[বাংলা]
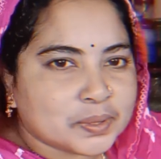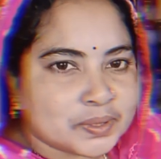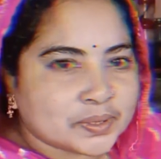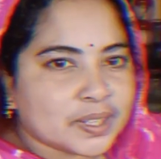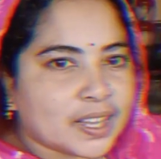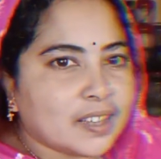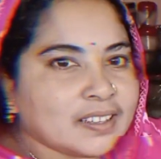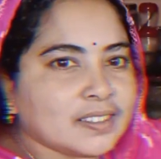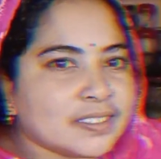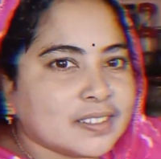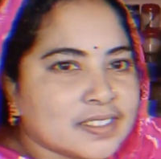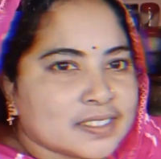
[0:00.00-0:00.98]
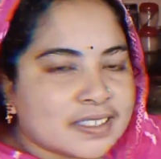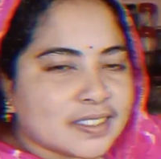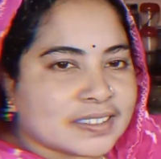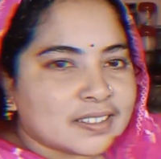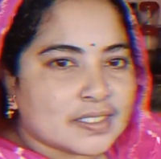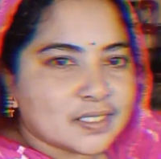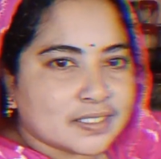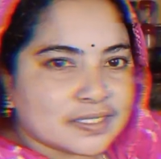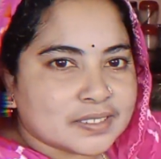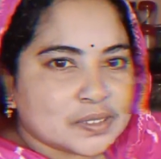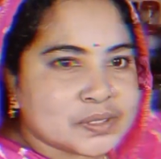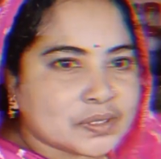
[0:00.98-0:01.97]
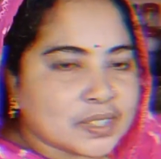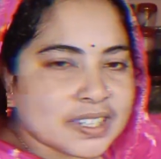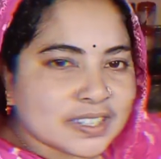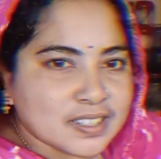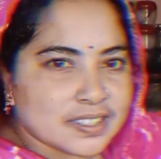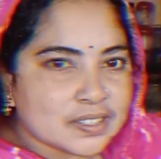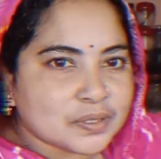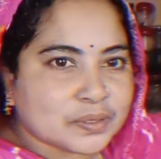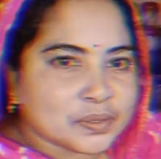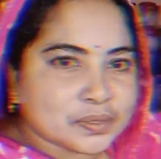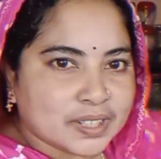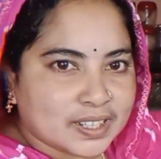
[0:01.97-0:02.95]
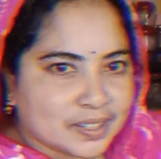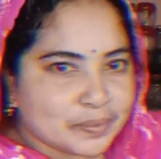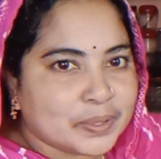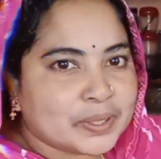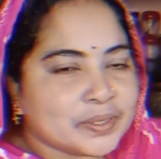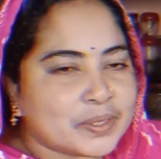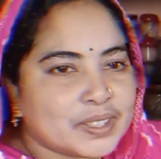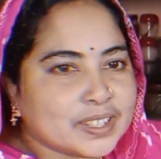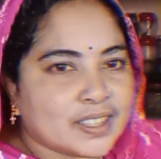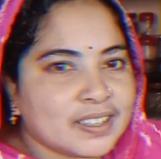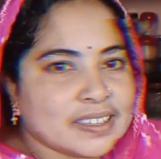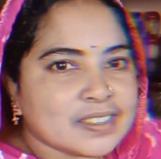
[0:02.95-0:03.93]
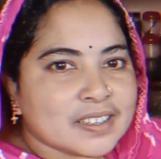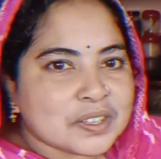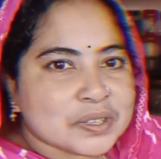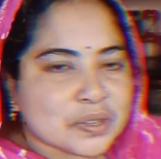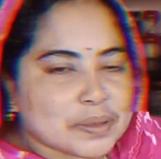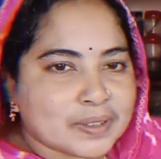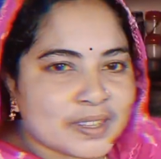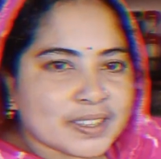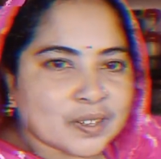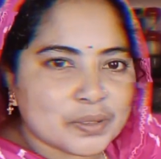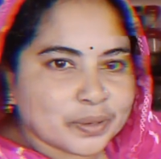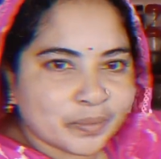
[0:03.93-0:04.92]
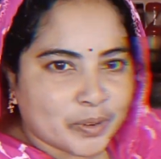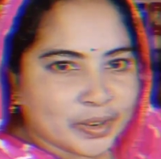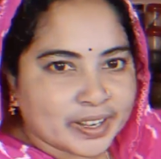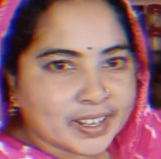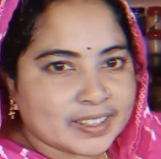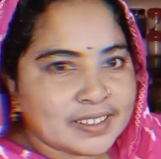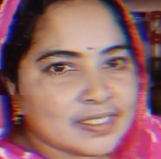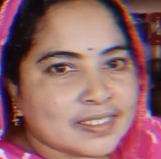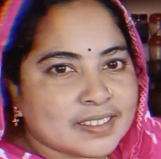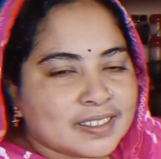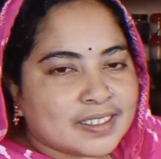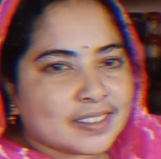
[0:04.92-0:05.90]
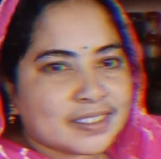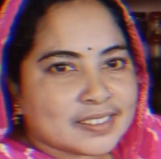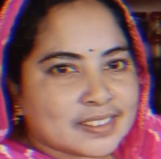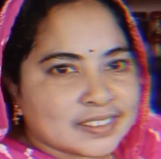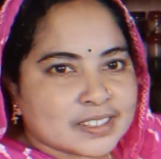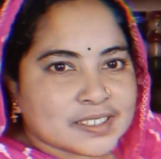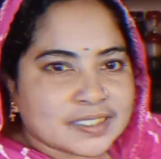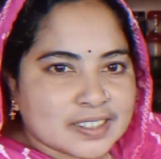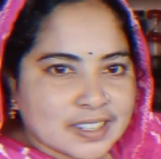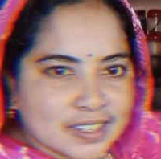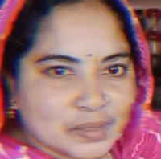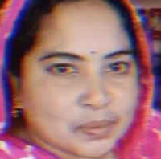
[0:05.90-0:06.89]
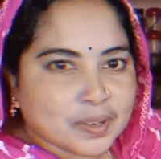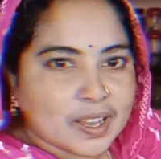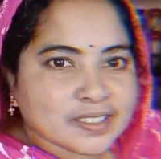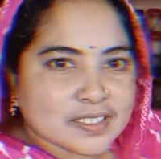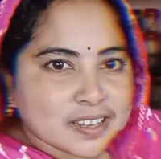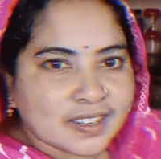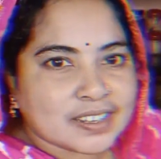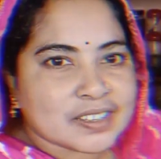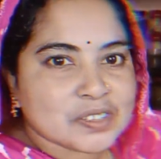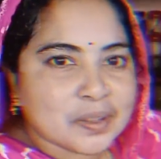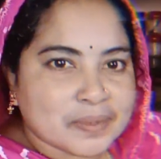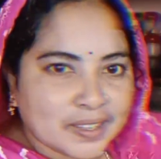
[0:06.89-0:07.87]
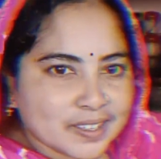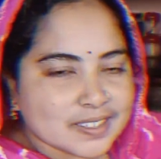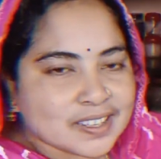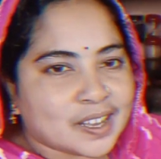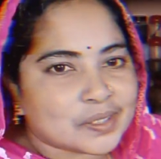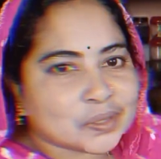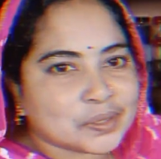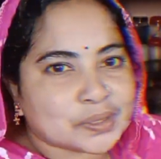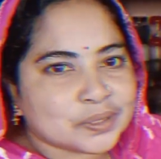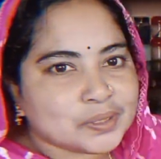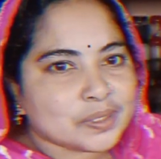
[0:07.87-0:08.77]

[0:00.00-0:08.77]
বন্ধুরা চলে এসেছি নতুন একটা ভিডিও নিয়ে সবাইকে গুড মর্নিং ডেলি ব্লগ চ্যানেলে সবাইকে স্বাগত